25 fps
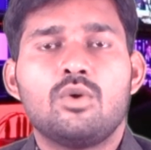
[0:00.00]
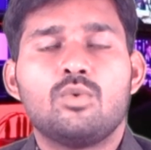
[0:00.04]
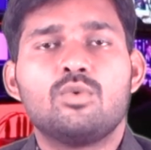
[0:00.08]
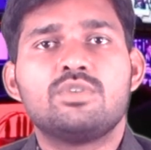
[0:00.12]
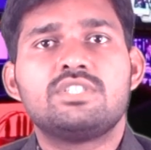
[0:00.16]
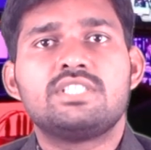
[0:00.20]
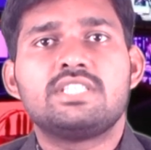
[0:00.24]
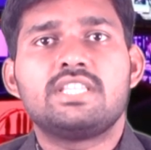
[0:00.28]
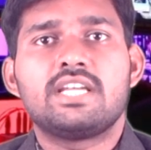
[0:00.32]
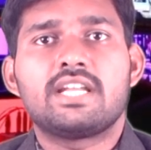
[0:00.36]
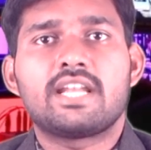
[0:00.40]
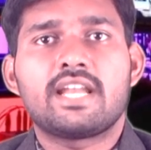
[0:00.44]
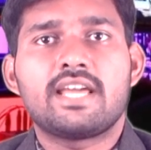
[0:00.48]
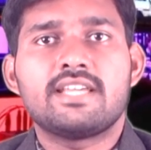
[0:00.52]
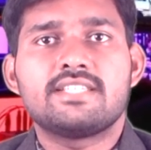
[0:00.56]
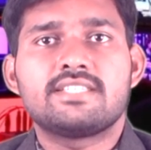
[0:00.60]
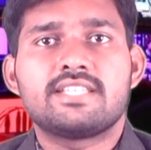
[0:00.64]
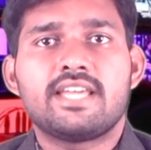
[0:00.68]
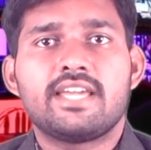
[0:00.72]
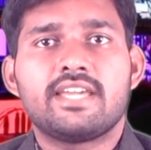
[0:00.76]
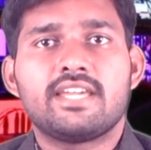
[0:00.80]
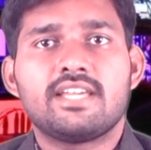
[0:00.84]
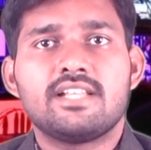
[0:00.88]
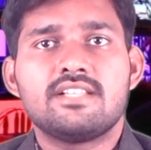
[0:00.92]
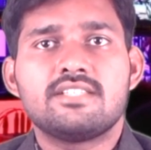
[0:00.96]
ఉచిత
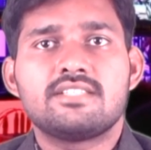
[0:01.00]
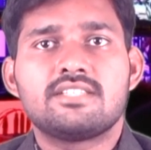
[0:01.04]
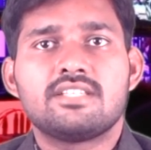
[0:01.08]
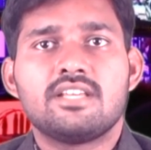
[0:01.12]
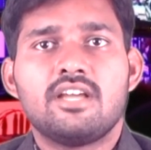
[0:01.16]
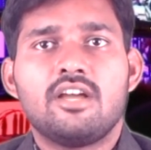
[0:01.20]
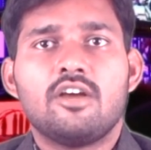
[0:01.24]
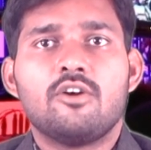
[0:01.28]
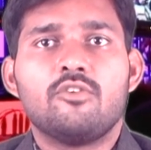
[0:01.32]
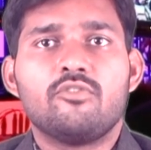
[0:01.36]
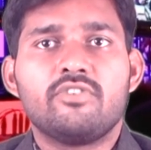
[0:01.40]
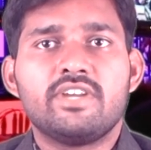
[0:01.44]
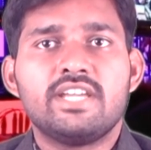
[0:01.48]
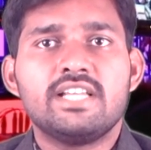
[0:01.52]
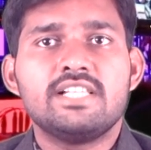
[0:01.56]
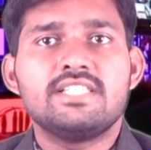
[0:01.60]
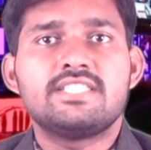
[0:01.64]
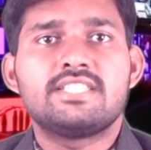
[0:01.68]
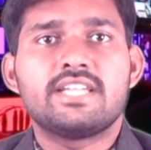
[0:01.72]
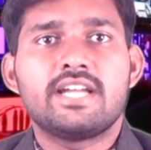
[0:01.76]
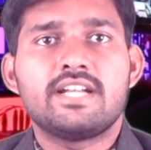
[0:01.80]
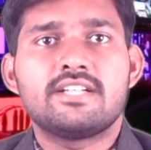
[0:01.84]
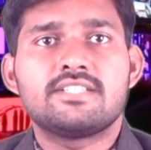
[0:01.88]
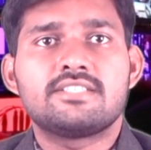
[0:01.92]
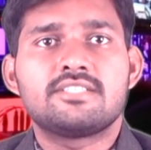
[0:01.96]
ట్రైసైకిల్స్ వీల్
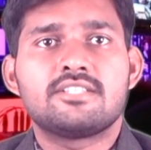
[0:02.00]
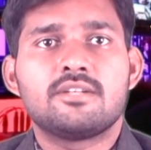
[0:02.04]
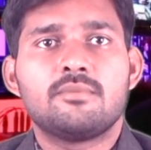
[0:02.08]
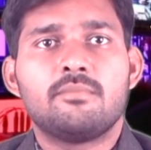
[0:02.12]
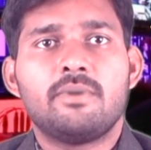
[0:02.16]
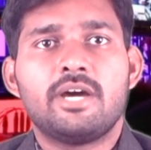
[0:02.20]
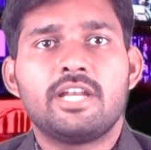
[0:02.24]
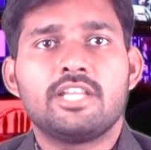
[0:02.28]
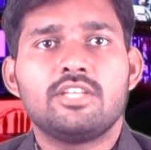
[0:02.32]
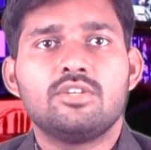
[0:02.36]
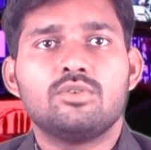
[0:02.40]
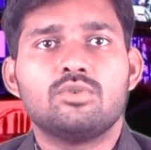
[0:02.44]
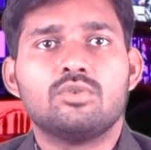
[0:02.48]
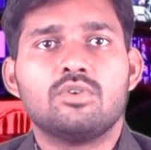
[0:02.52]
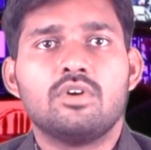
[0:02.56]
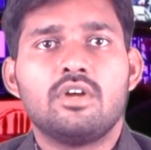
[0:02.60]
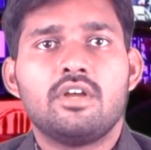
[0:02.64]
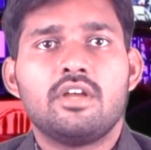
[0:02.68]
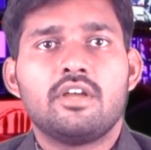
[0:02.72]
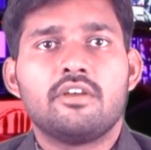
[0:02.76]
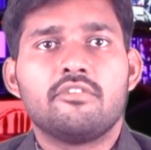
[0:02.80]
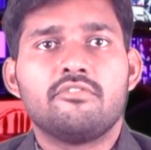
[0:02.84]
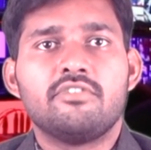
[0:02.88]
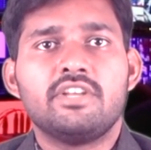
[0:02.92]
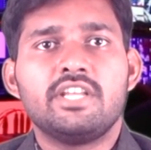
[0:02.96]
చైర్స్ మరియు
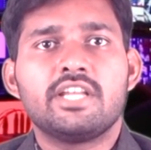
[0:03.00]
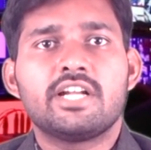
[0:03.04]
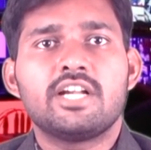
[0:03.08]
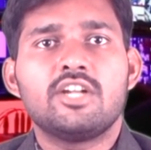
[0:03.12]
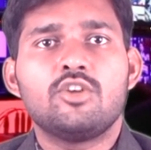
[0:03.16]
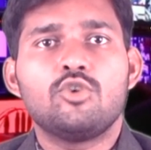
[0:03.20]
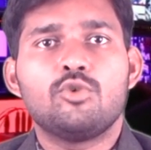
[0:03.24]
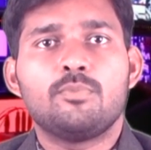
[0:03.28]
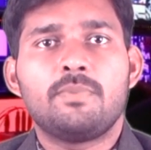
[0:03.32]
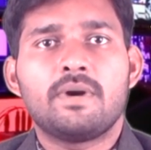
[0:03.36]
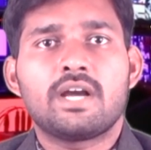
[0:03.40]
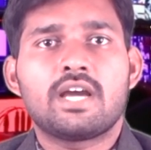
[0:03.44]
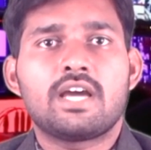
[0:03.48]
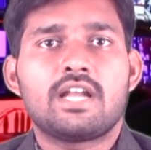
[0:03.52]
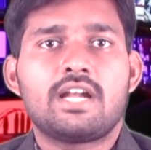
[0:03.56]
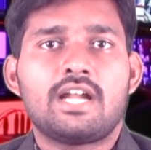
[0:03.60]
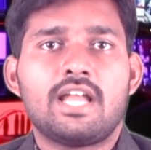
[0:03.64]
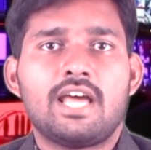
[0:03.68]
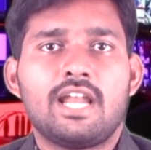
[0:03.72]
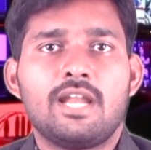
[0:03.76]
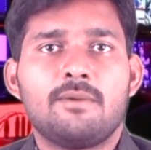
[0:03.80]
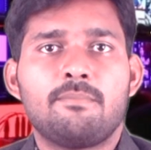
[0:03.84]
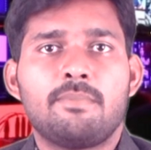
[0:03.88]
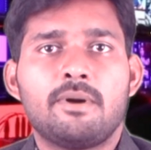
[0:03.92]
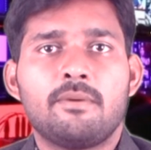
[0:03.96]
వినికిడి
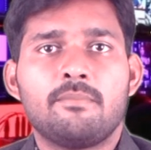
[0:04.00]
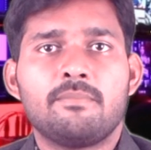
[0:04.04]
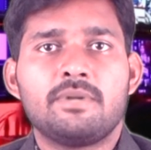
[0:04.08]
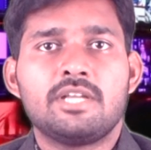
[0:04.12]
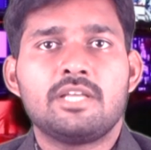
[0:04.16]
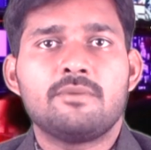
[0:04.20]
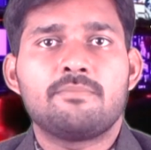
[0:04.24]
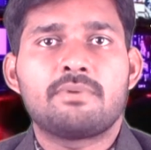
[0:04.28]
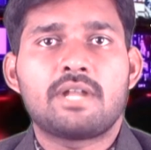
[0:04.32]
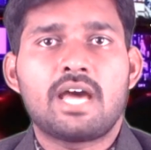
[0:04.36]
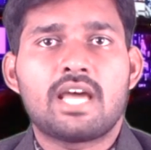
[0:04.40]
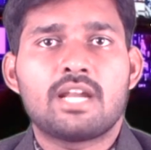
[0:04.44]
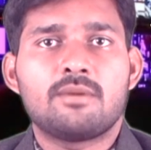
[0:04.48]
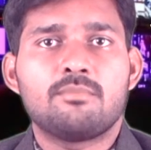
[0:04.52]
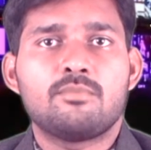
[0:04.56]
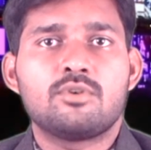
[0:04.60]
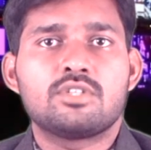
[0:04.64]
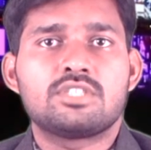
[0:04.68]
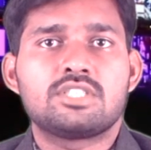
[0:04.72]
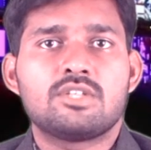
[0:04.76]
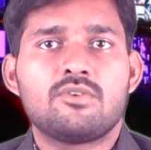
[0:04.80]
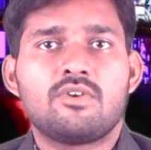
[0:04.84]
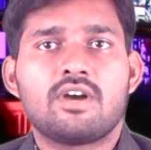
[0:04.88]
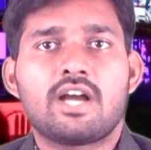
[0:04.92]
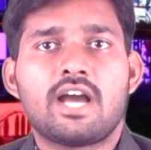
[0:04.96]
ఉపకరణాల పంపిణీ
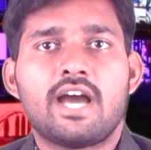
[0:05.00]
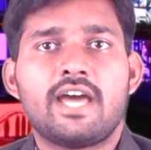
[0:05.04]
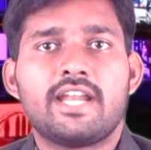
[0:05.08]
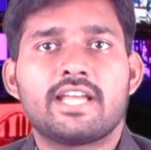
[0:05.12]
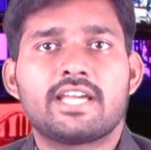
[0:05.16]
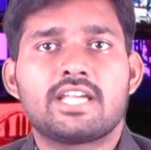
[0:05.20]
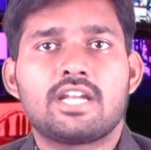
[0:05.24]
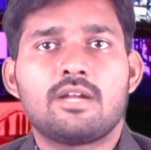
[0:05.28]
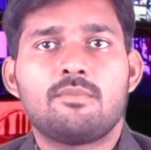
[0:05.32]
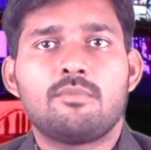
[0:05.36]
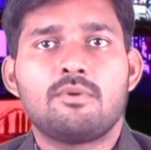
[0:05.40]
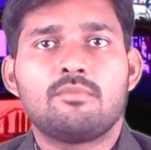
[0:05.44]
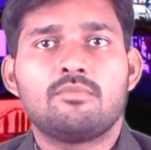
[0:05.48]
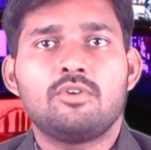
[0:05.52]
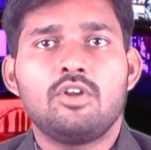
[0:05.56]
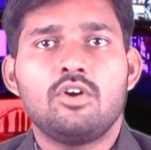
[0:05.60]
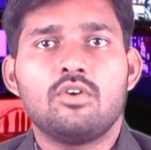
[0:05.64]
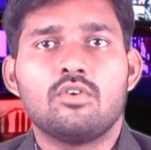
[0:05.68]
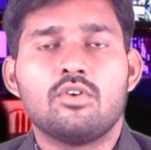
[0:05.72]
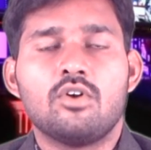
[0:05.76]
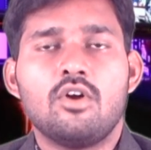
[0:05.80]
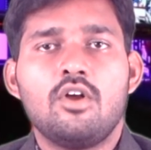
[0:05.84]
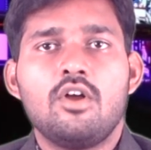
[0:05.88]
ప్రారంభోత్సవ కార్యక్రమంలో